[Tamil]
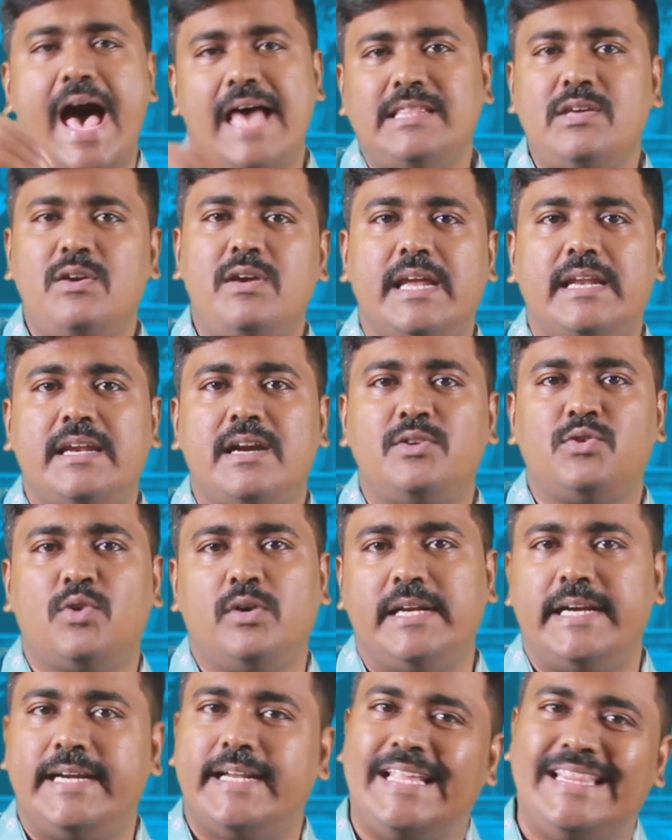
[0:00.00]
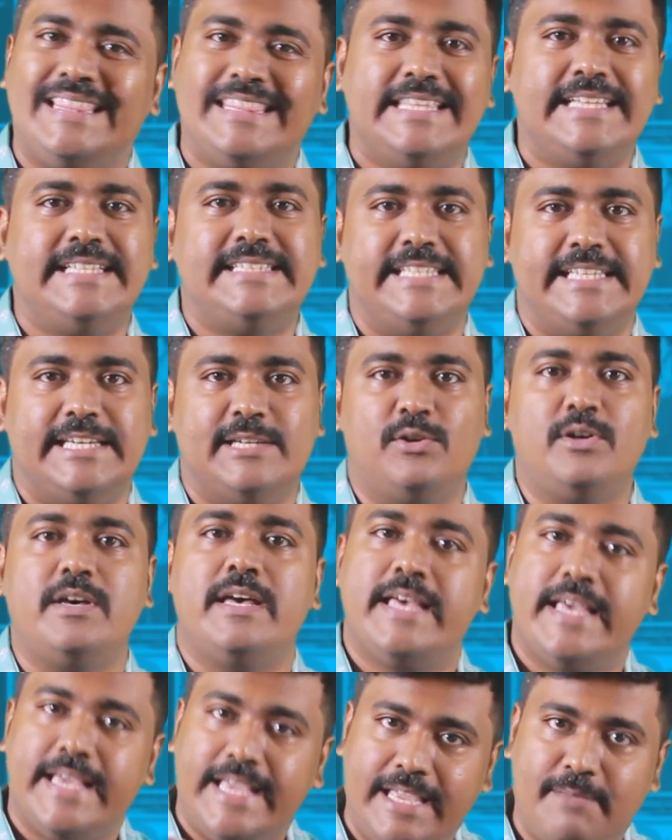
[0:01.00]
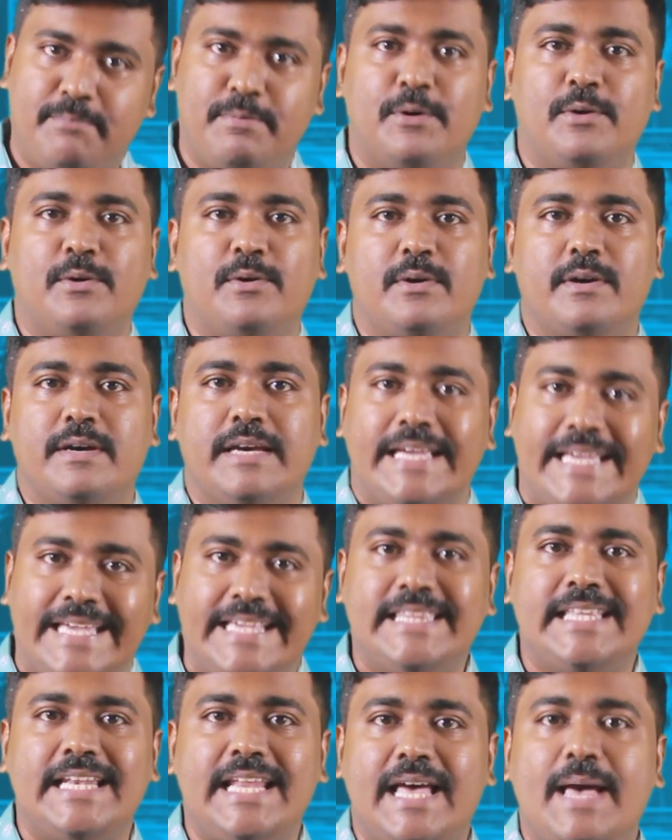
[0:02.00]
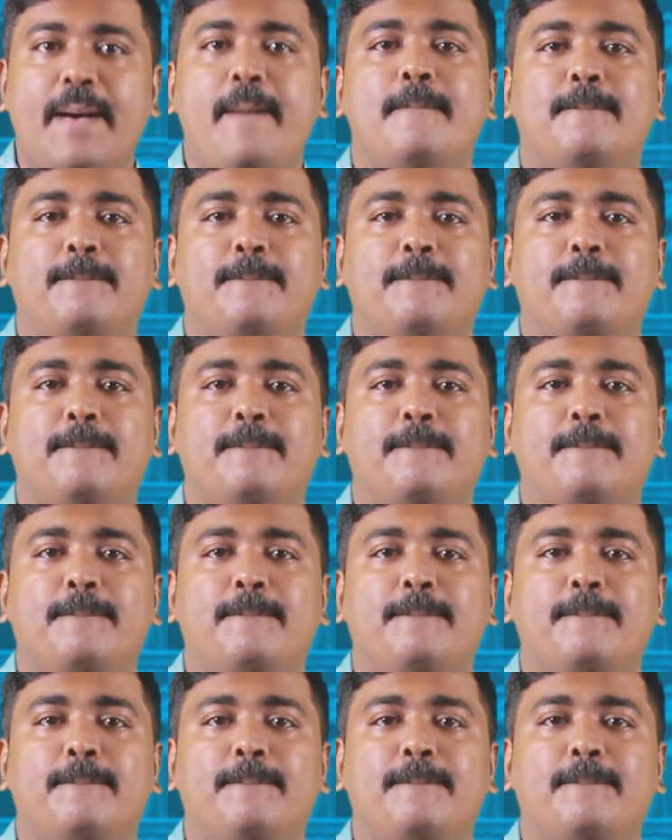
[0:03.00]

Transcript: அதையும் என்னென்னு சொல்லிட்டிங்கன்னா திருத்திக்கிறோம் இப்போது இதில்